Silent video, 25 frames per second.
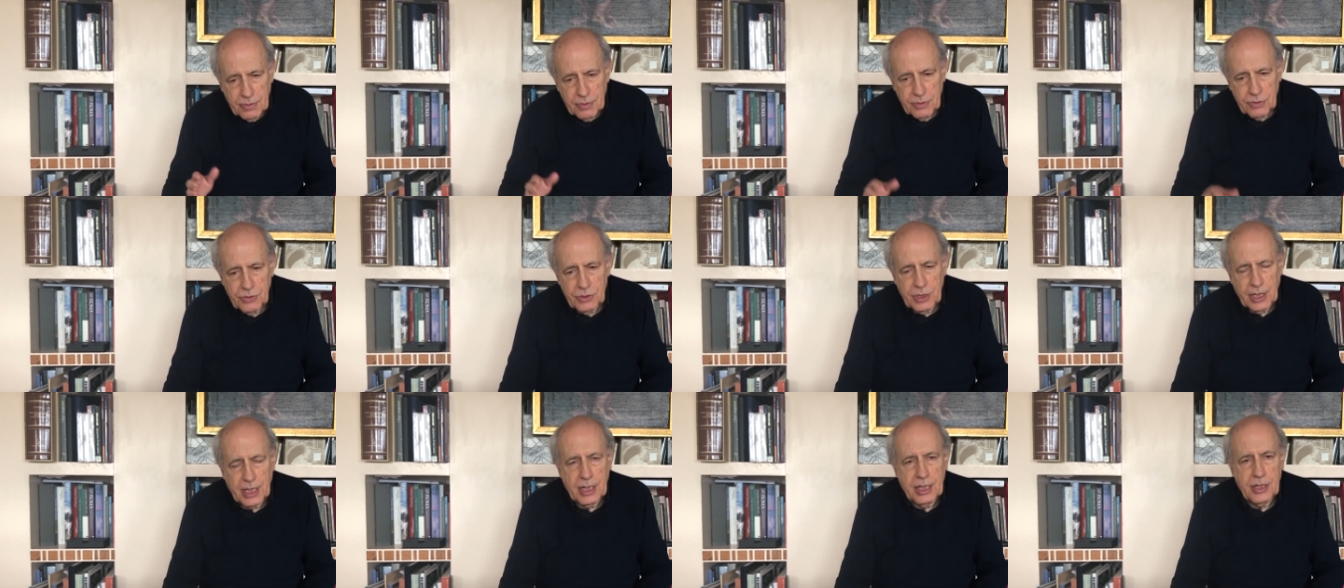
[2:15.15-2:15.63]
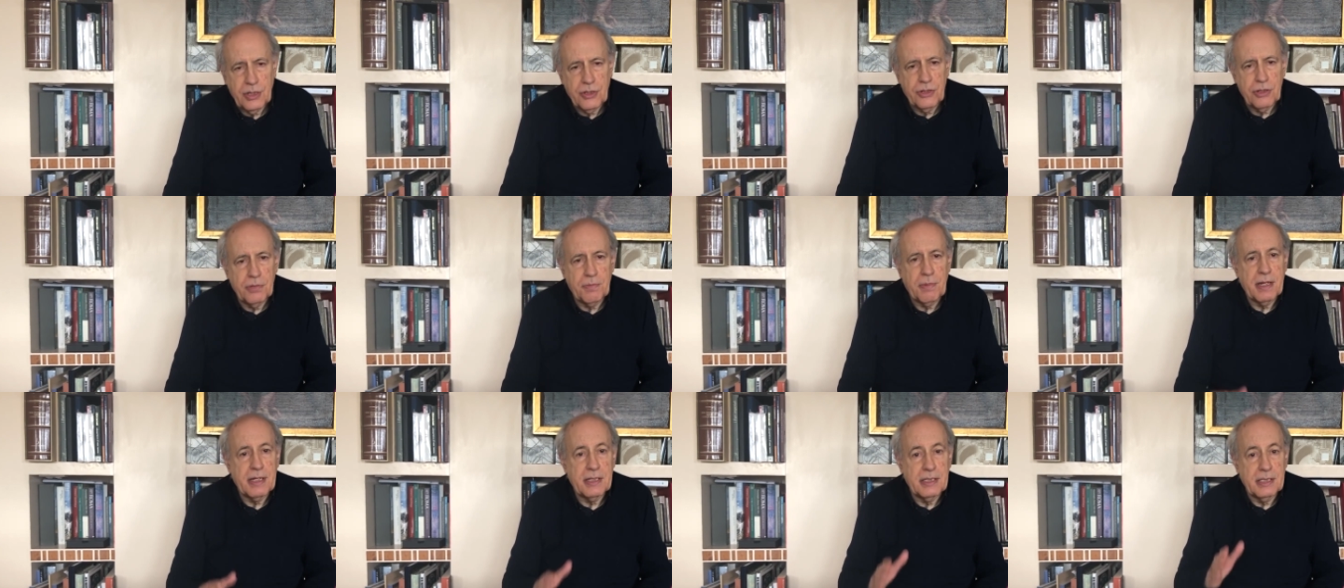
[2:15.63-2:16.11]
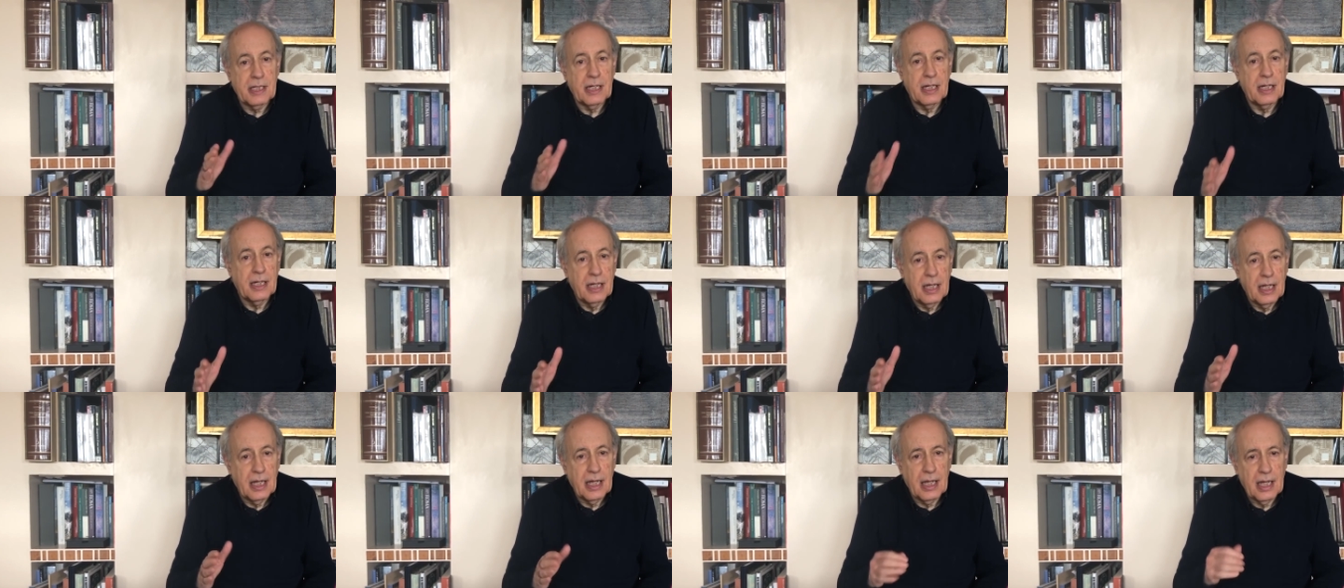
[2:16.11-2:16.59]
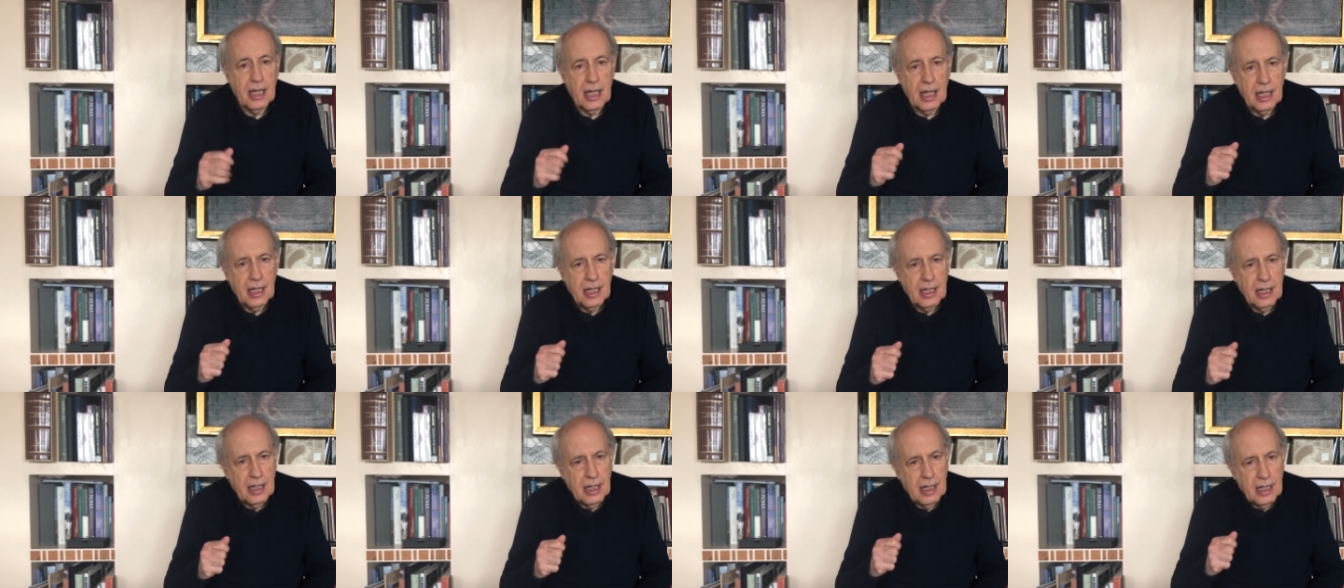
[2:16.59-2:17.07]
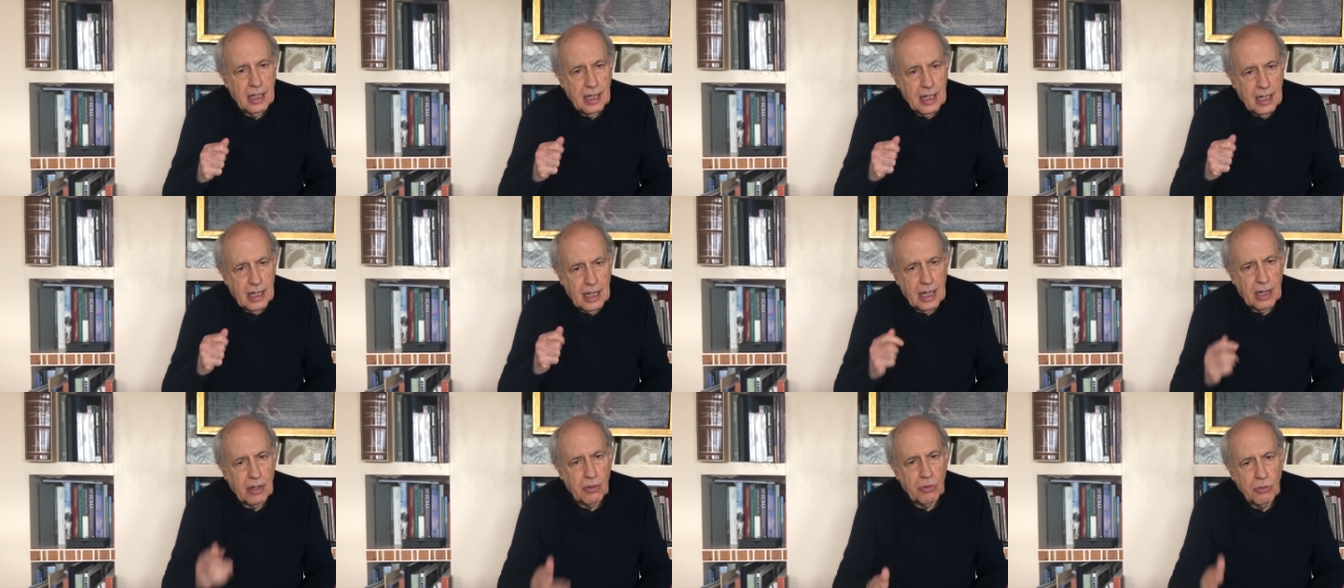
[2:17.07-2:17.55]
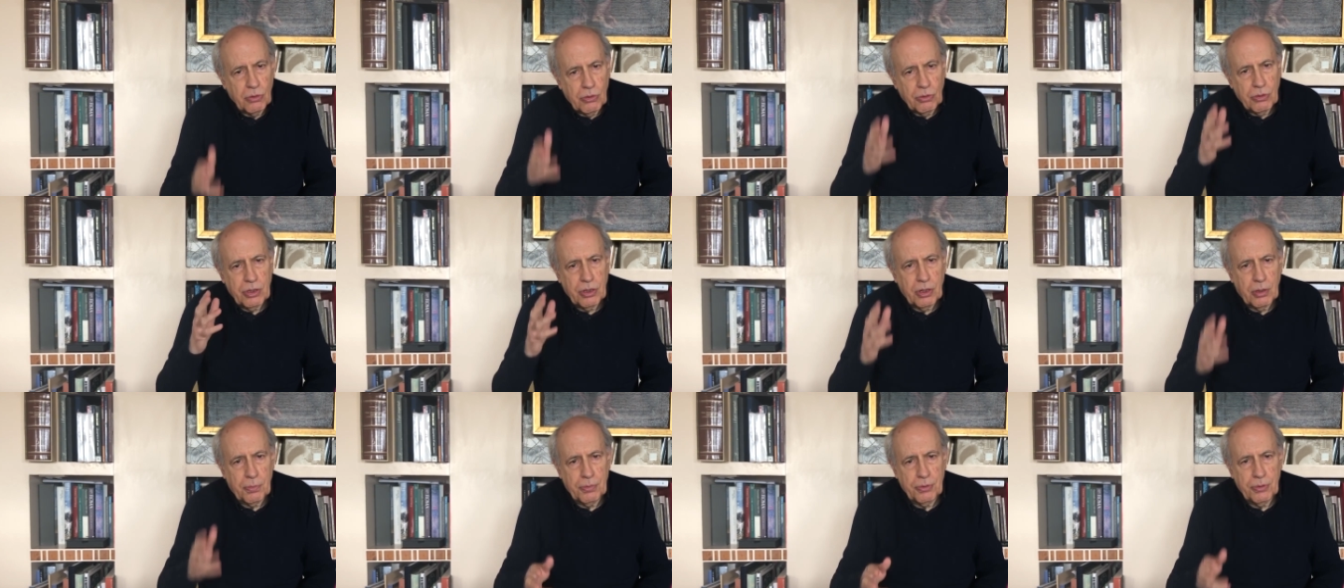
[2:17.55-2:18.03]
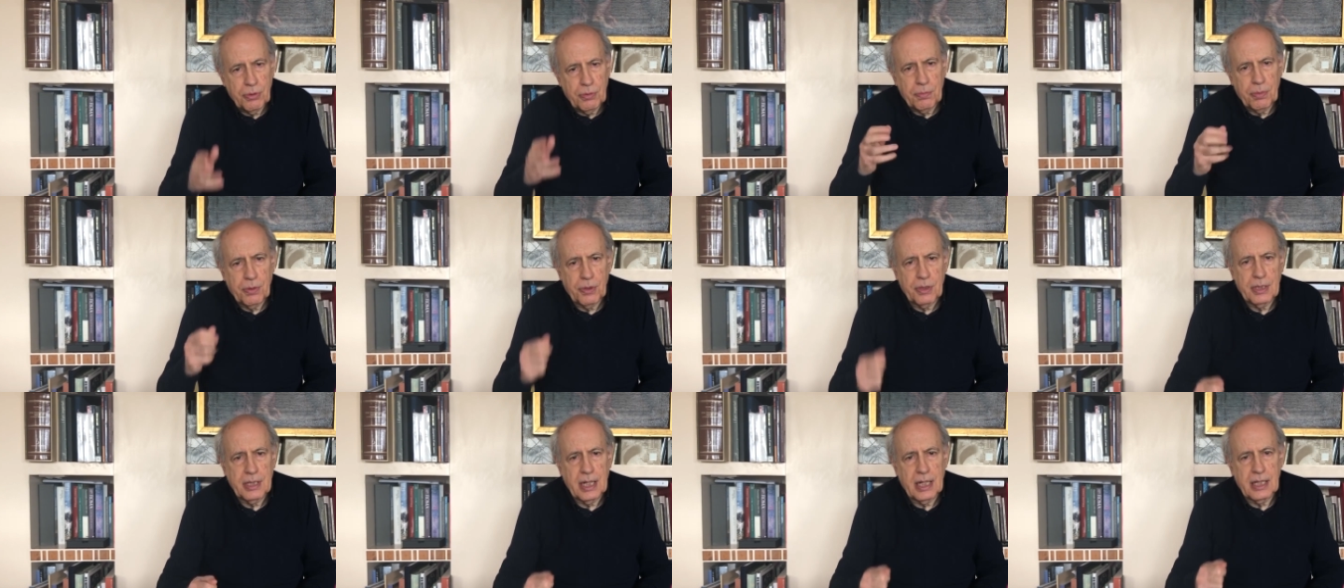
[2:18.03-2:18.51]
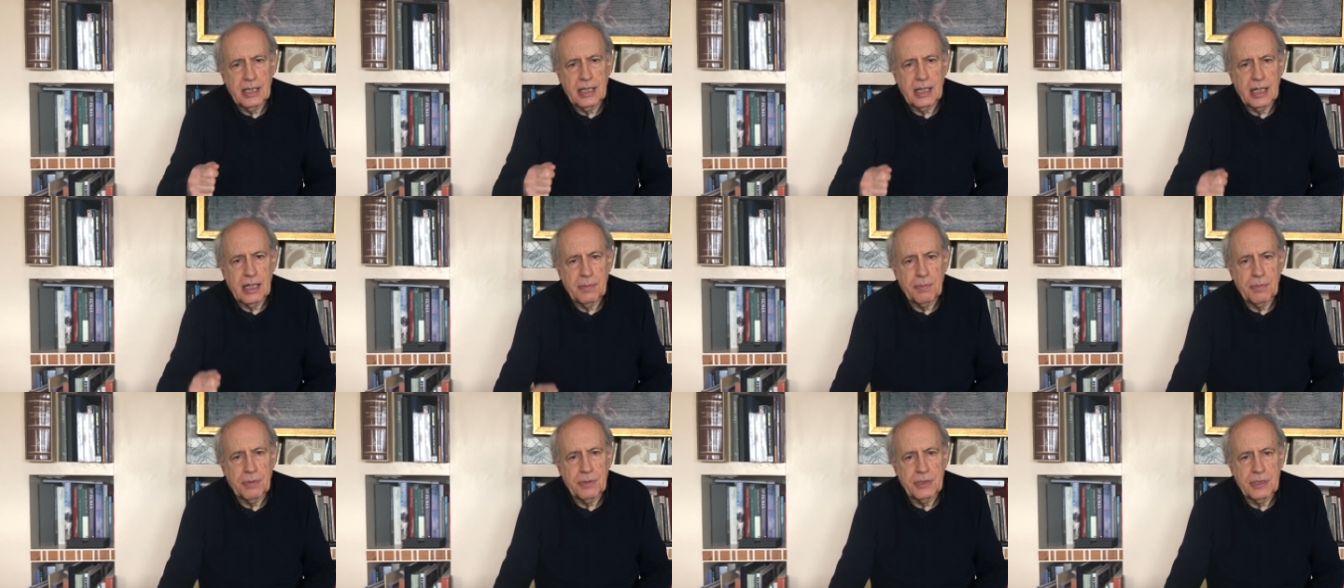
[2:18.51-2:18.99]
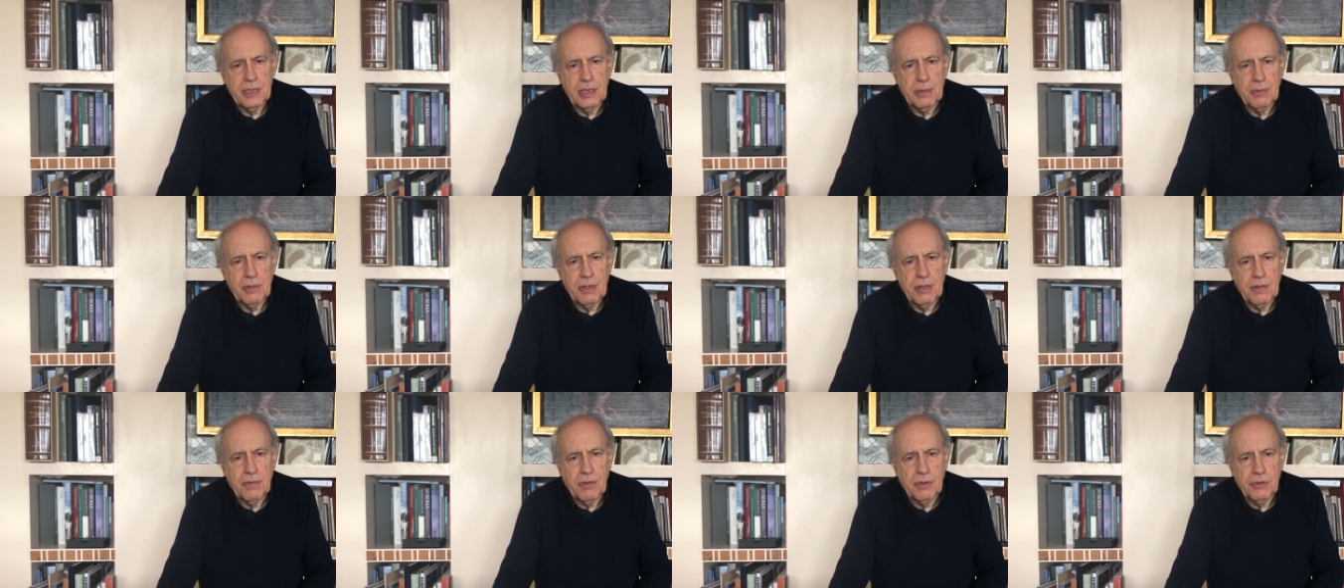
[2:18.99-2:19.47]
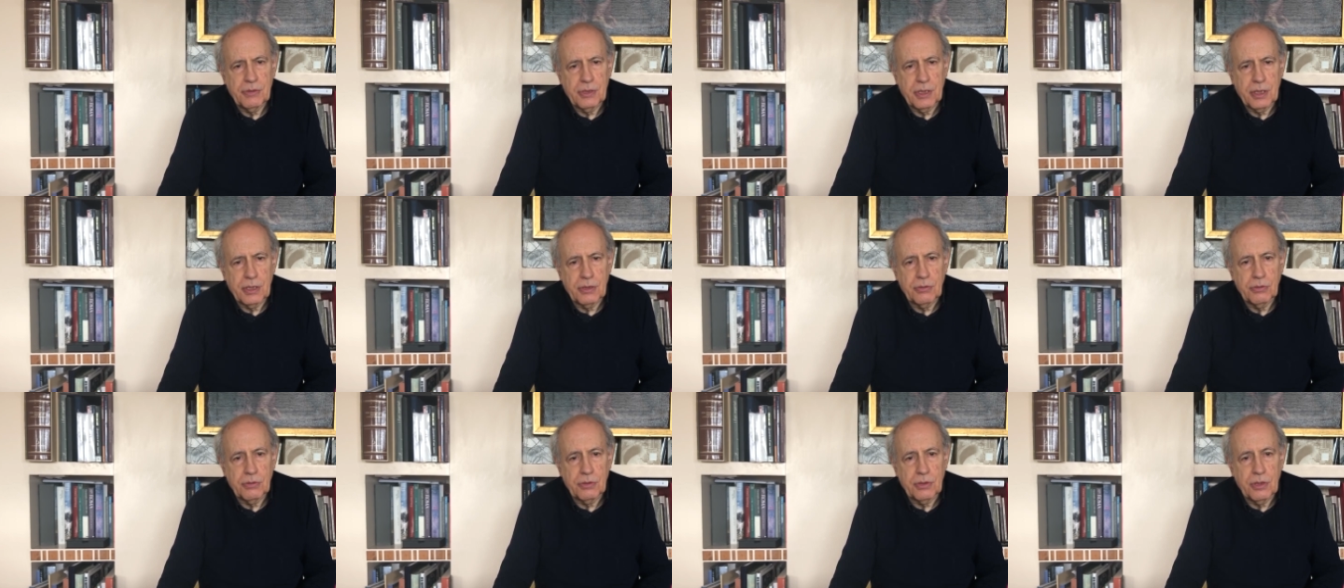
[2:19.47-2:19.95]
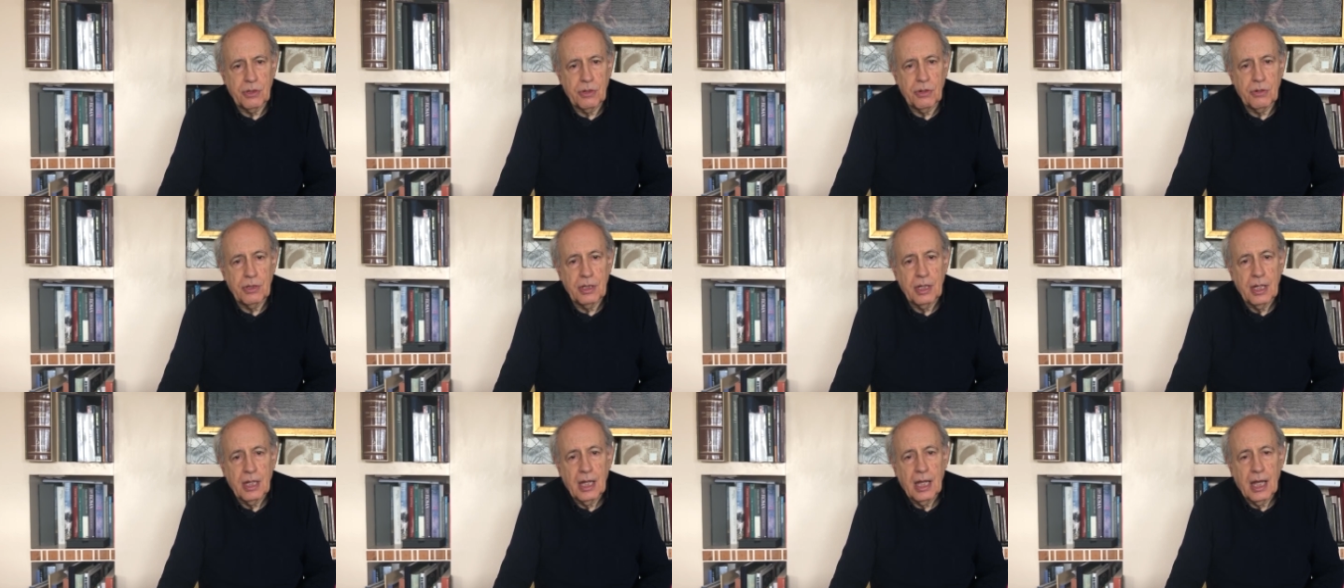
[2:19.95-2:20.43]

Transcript: C'è chi ci pensa e l'augurio più importante che possiamo rivolgere a tutti noi